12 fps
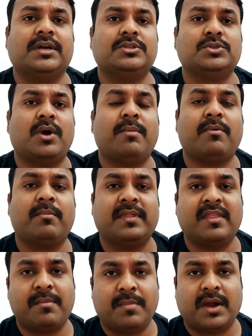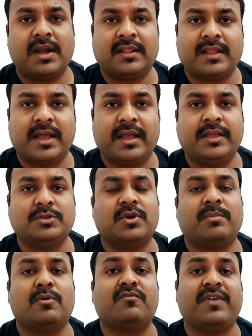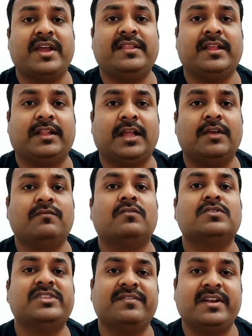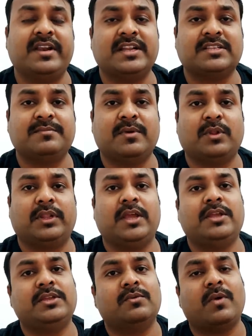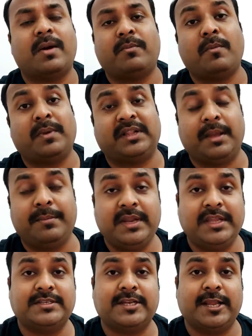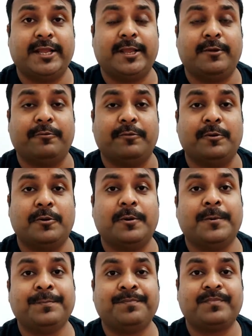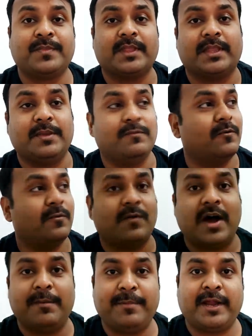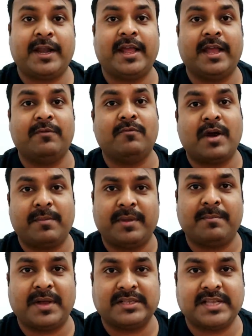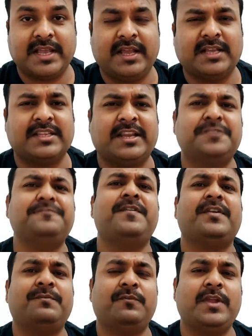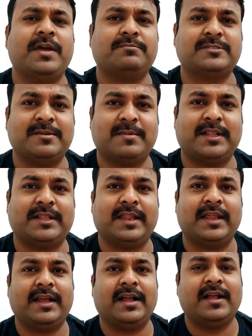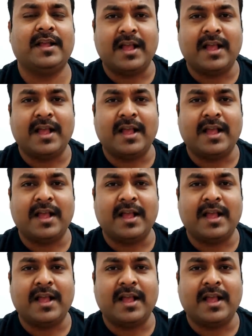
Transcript: जो आपको बंदा पकड़ता है जो आपको फाइन देता है वो सिविल ड्रेस में होते हैं ये वो आपको पता भी नहीं चलेंगे वो लोग कि वो वहाँ पे खड़ा है वो आपके पास आएगा रिस्पेक्टफुली आपसे बात करेगा